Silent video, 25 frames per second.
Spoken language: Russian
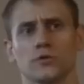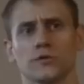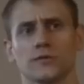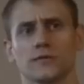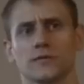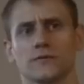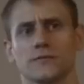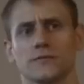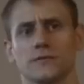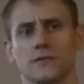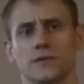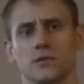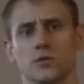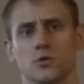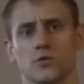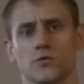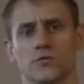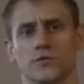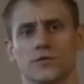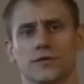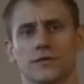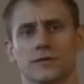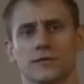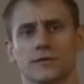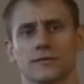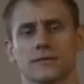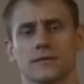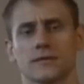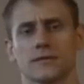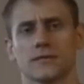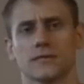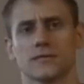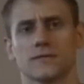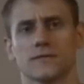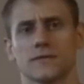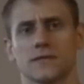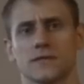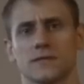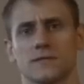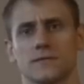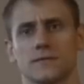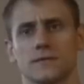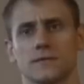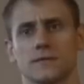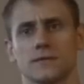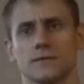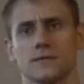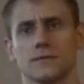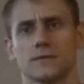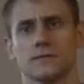тестовой тренировке, рассказать о своих
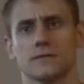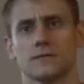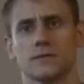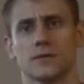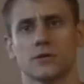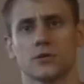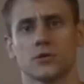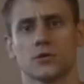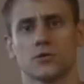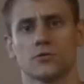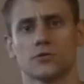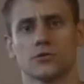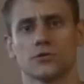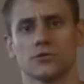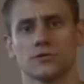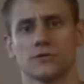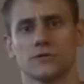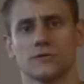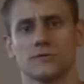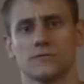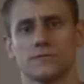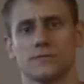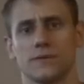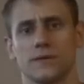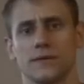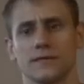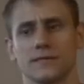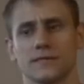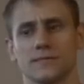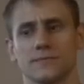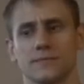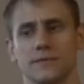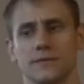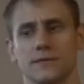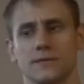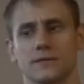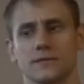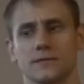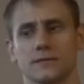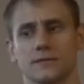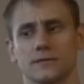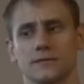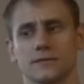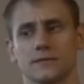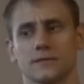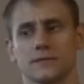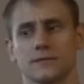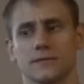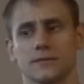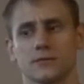э, тренировочных принципах,
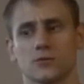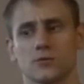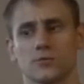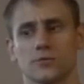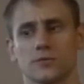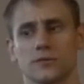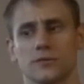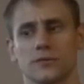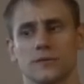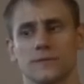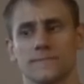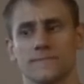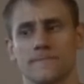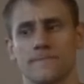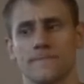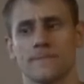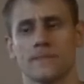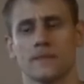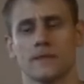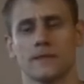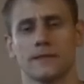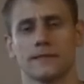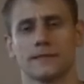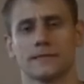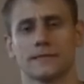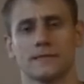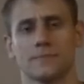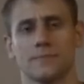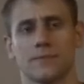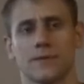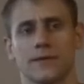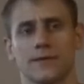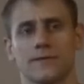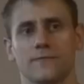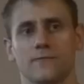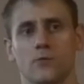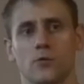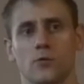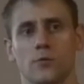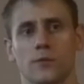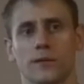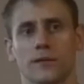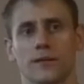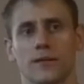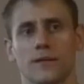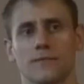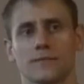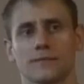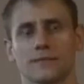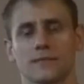э, особенно если по его
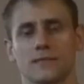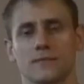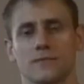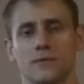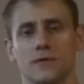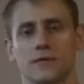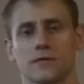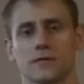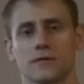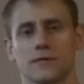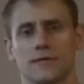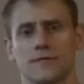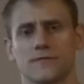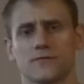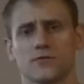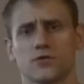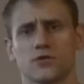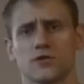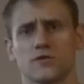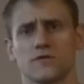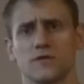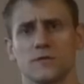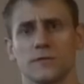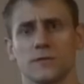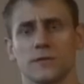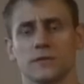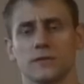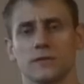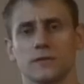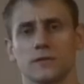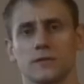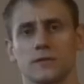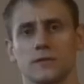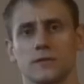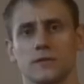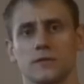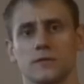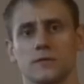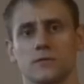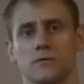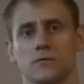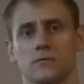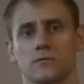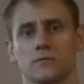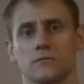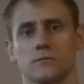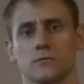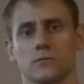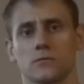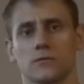программе занимаешься, я все это выполнил, и
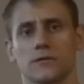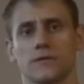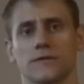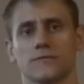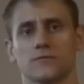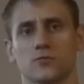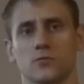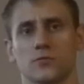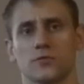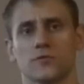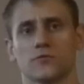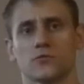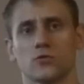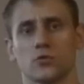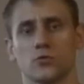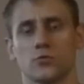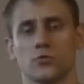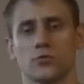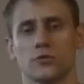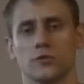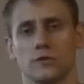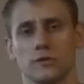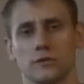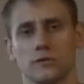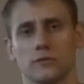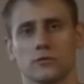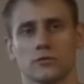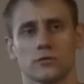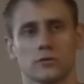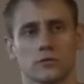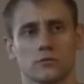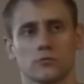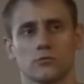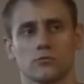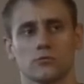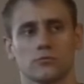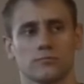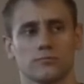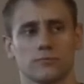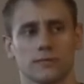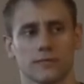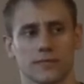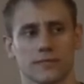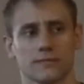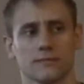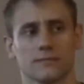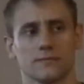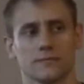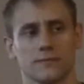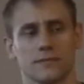я вступил в группу, и это на
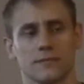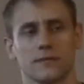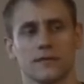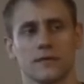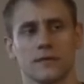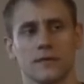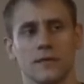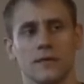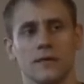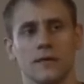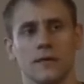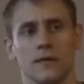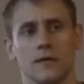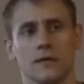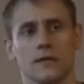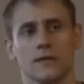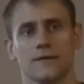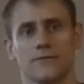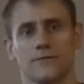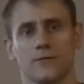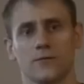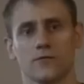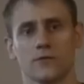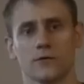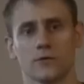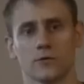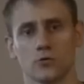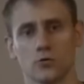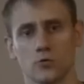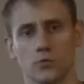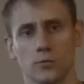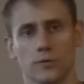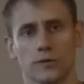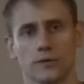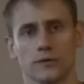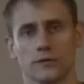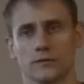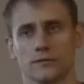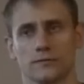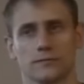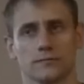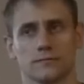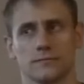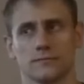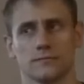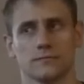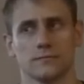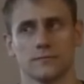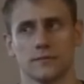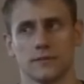самом деле кайфовая группа,
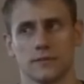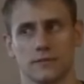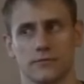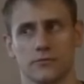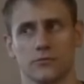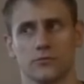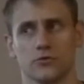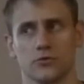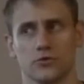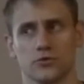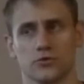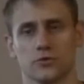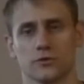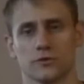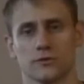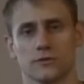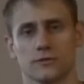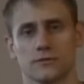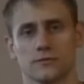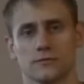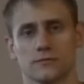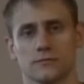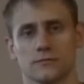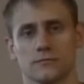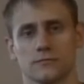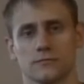я говорю еще раз,